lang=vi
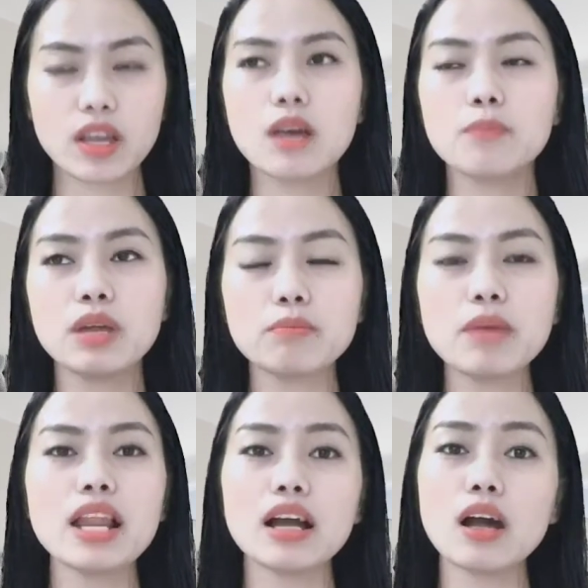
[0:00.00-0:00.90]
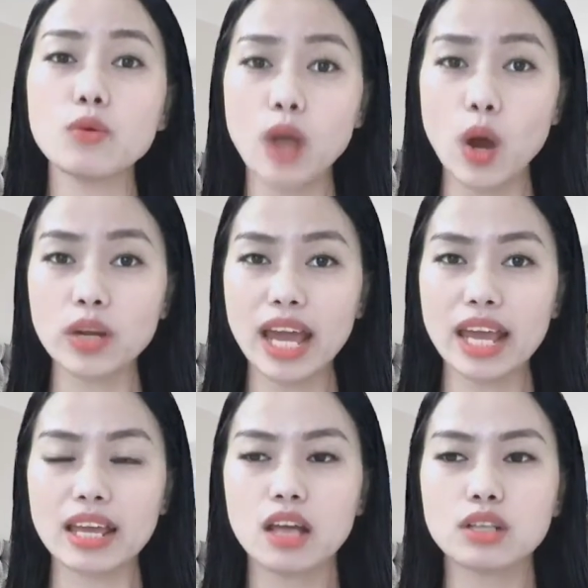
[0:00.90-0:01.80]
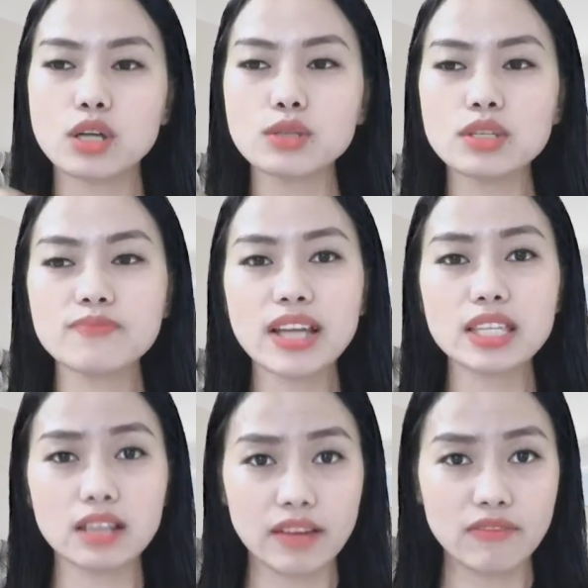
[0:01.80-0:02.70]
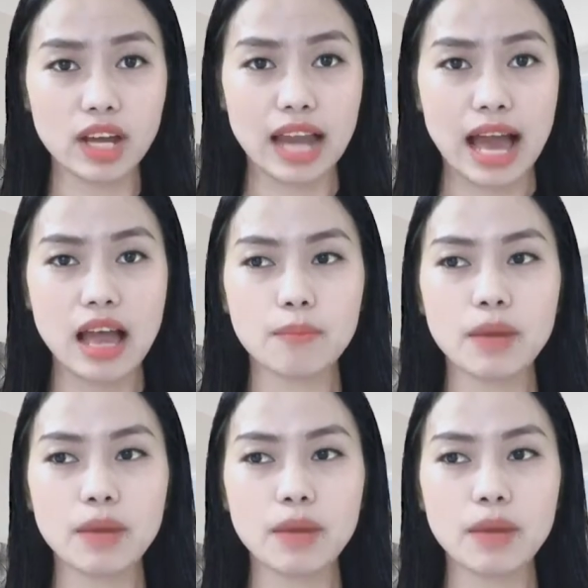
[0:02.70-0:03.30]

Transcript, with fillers: mình biết là câu nói này nó xuất phát từ cái việc là